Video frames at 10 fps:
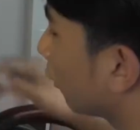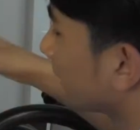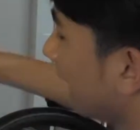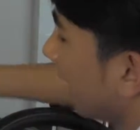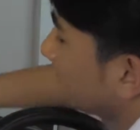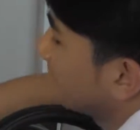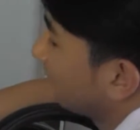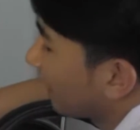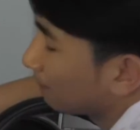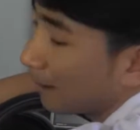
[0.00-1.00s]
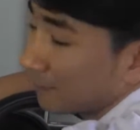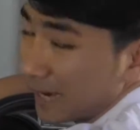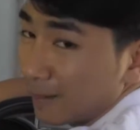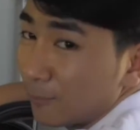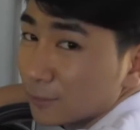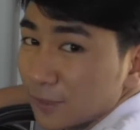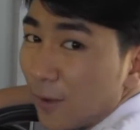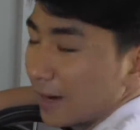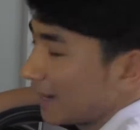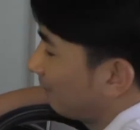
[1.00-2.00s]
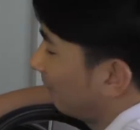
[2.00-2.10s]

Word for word: ลมนะครับสามารถปรับได้ทั้งหมด 2 ระดั